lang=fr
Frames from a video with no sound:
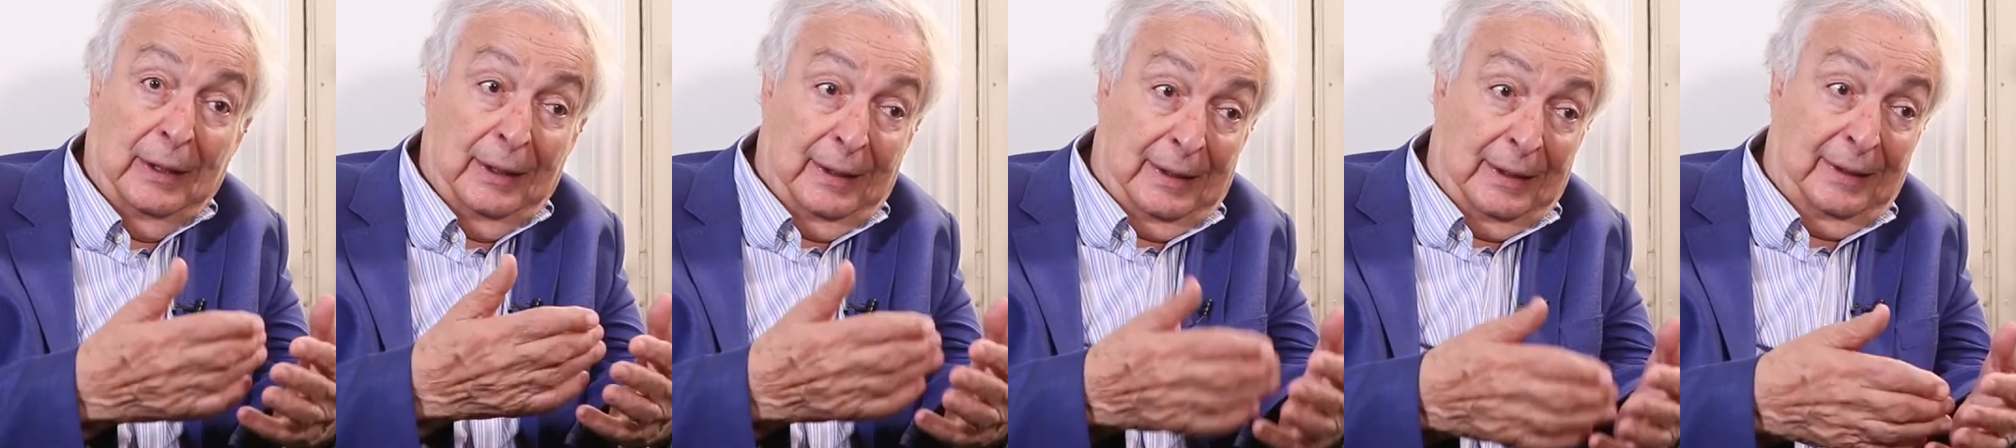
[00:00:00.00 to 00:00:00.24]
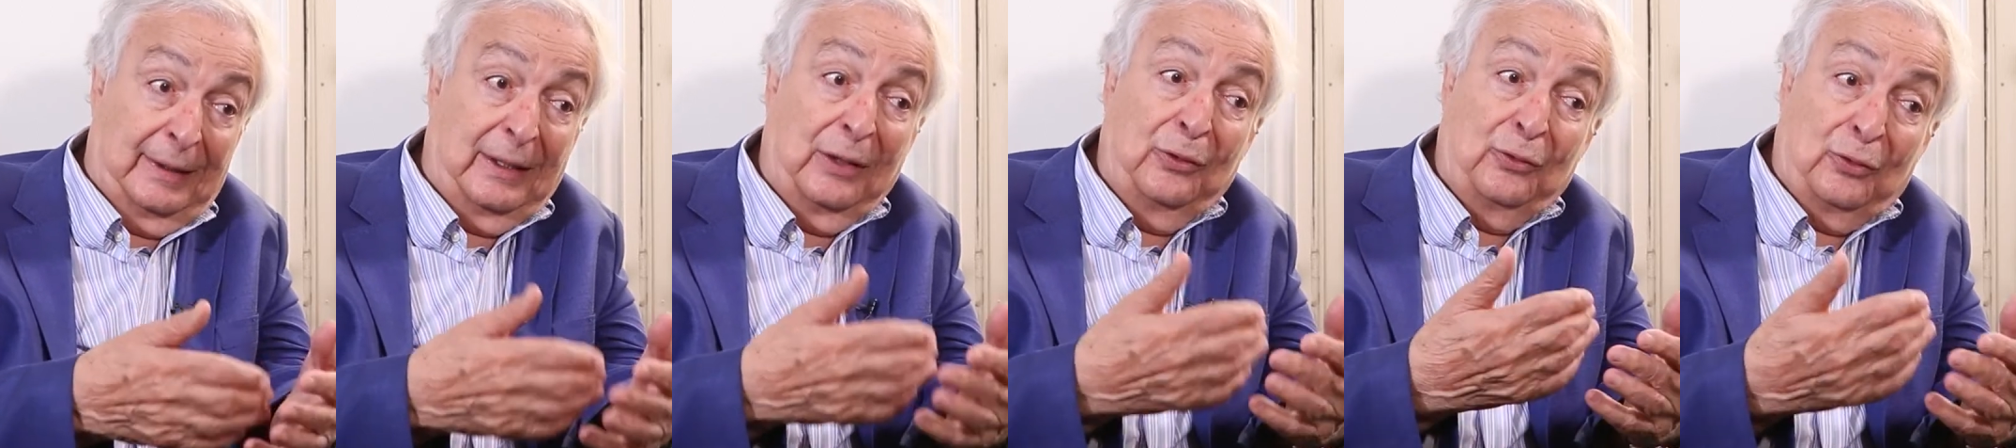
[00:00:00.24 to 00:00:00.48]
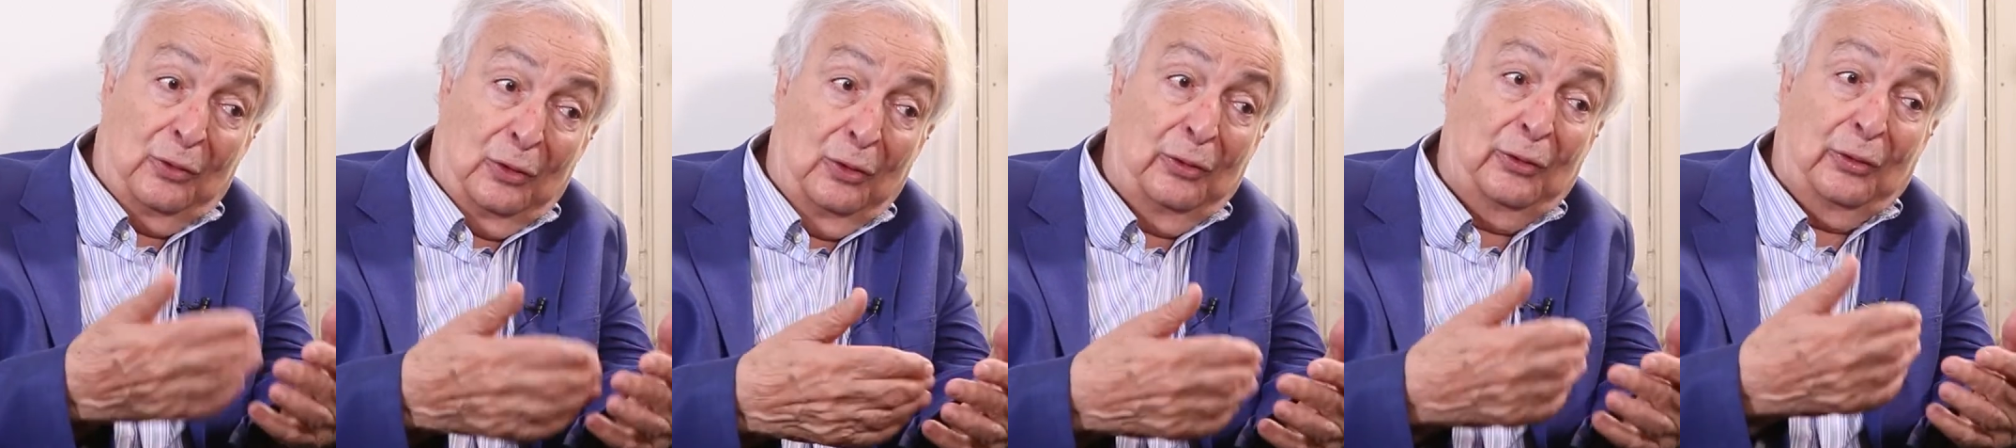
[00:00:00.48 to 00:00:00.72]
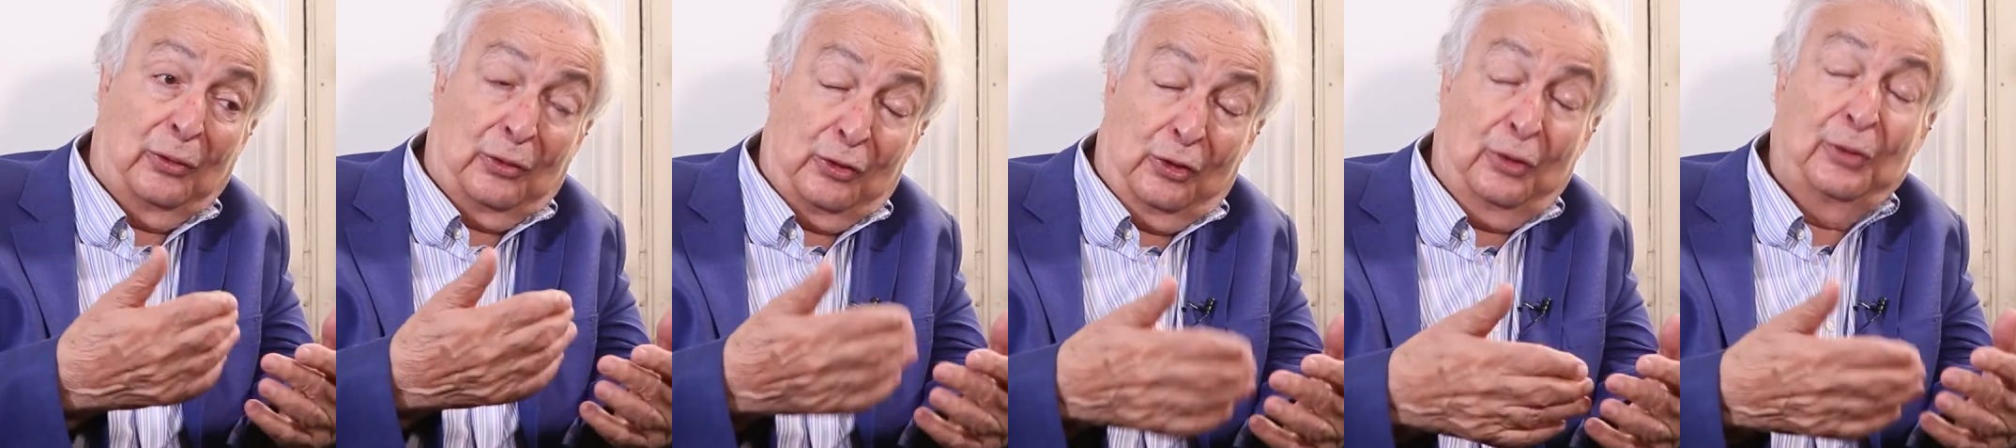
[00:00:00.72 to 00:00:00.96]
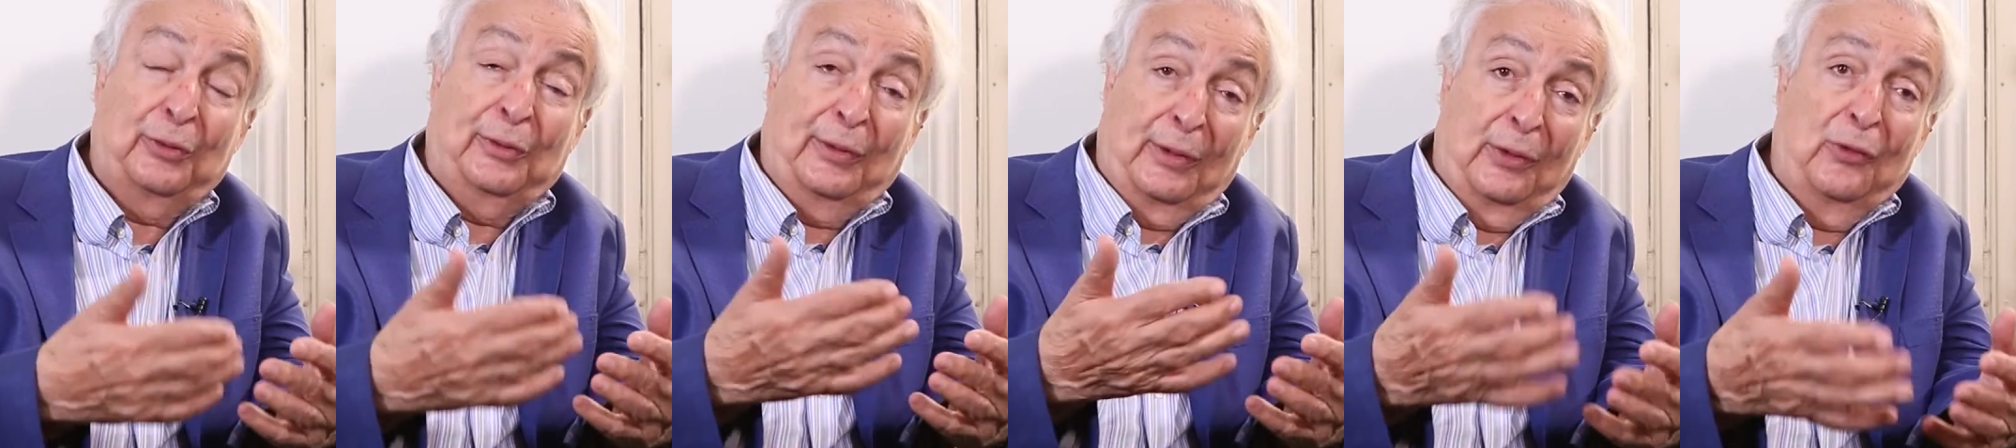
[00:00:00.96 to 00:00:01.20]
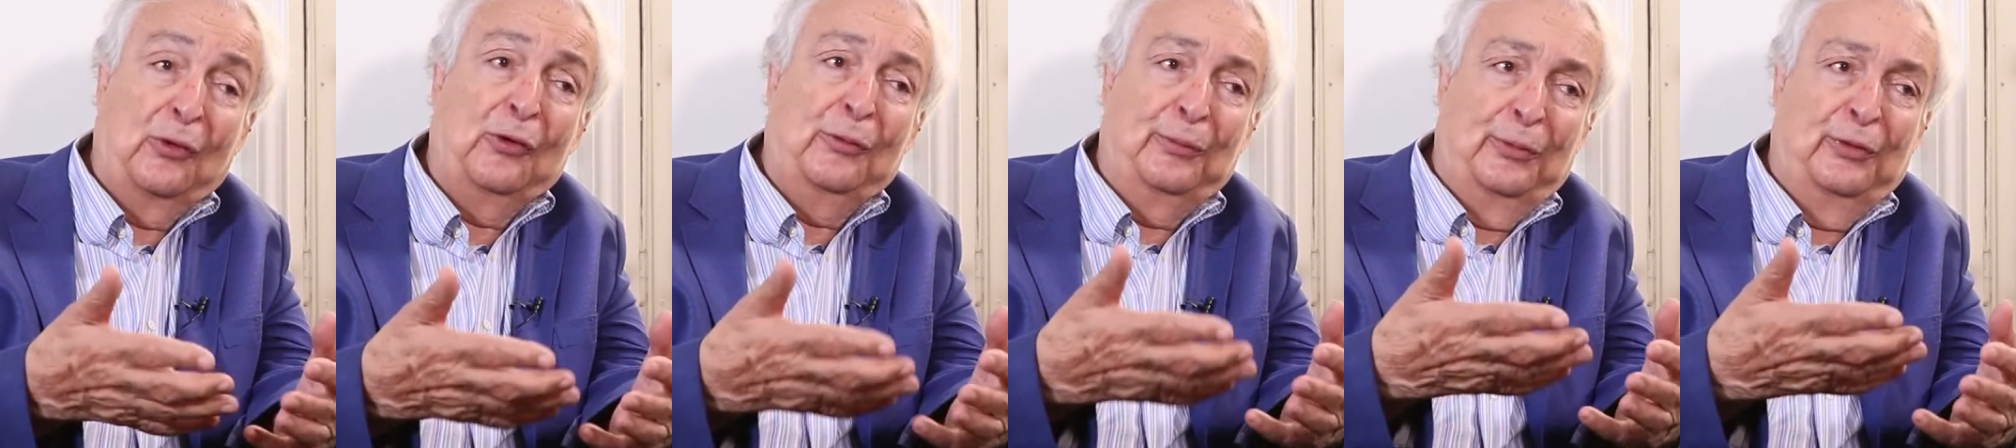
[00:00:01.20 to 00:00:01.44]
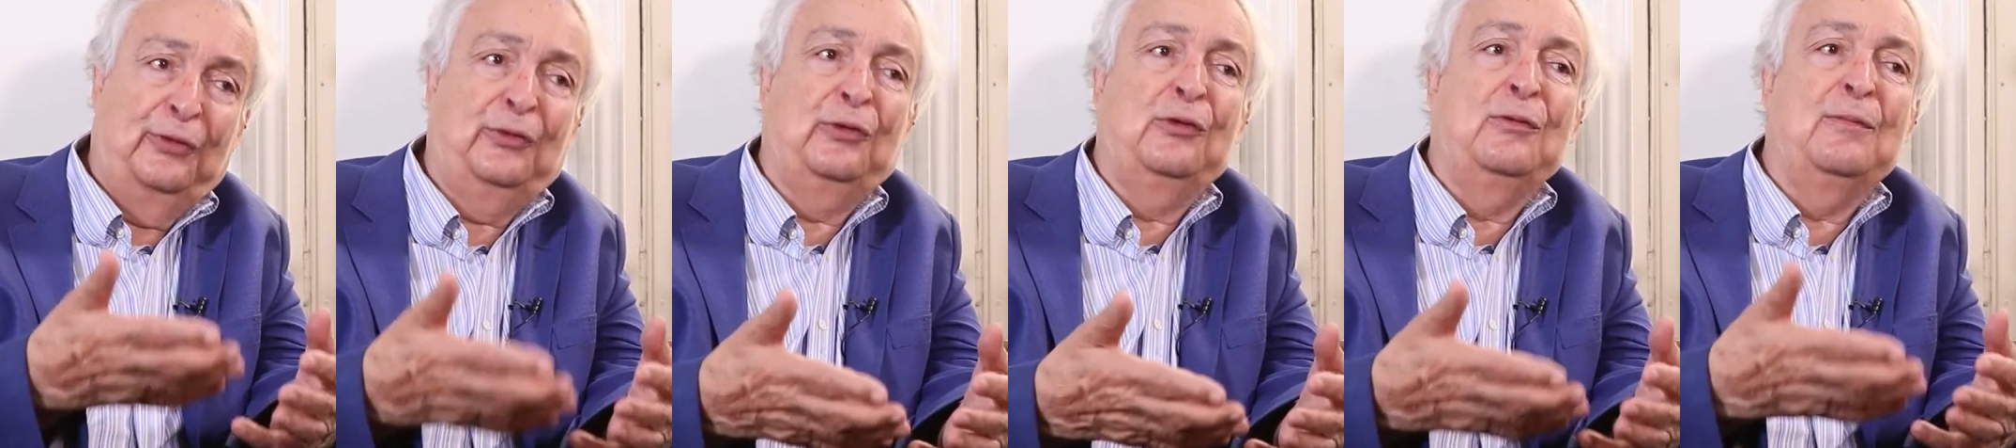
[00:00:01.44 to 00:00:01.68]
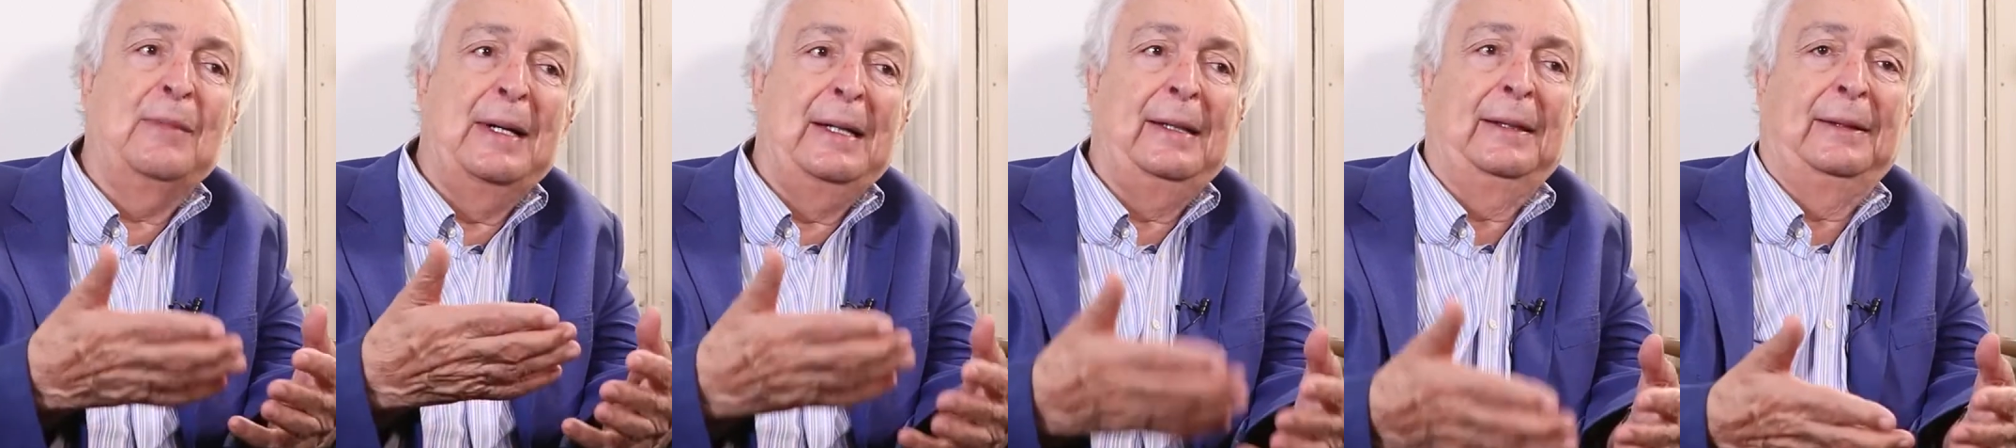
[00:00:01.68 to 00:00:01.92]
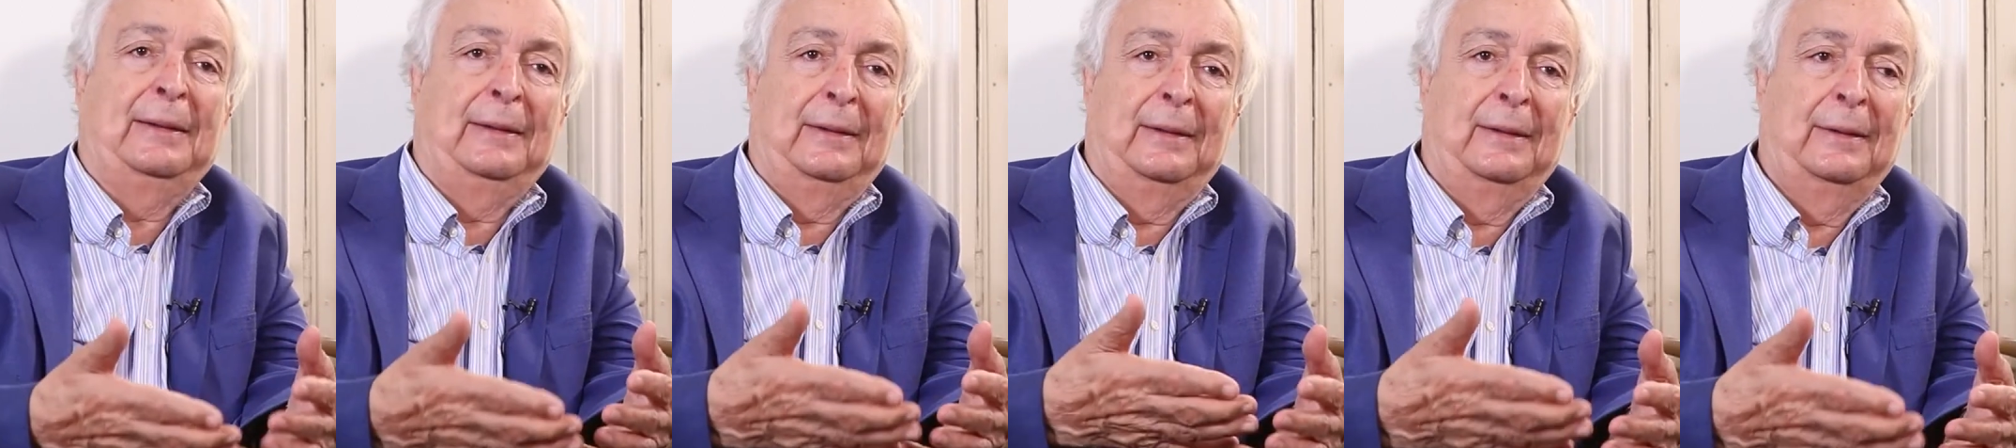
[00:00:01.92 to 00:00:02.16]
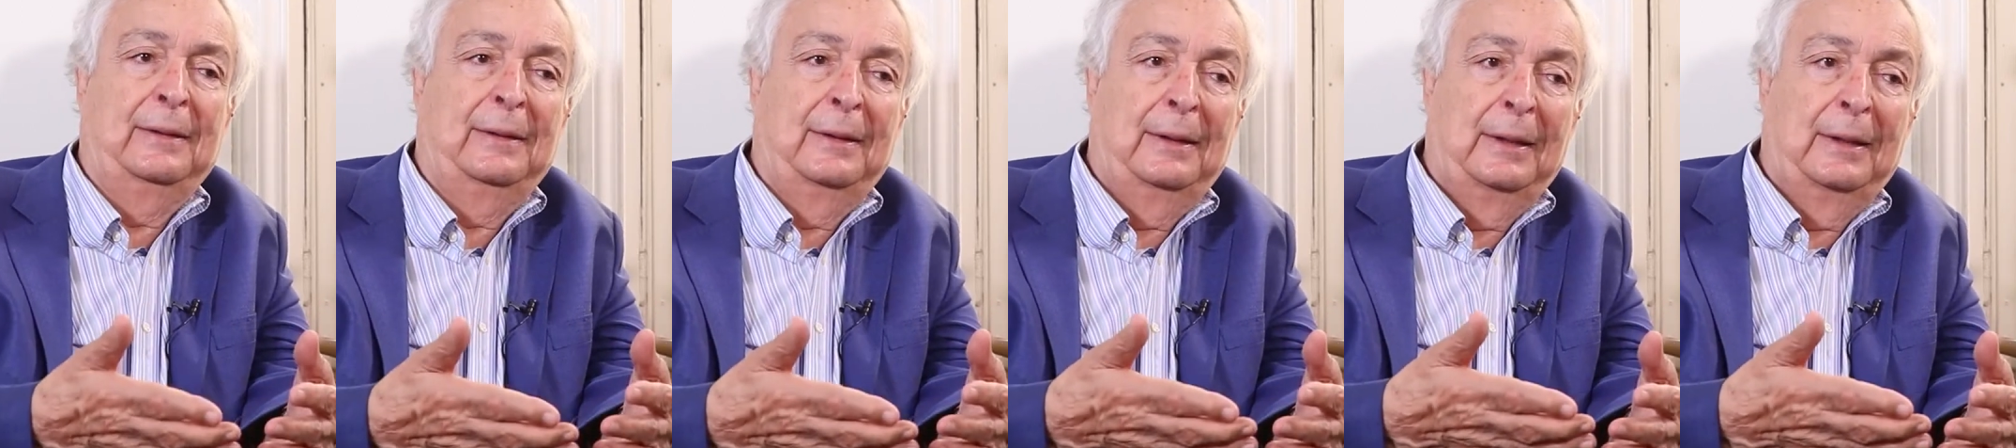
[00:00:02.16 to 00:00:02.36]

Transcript: qui était une culture judéo-musulmane,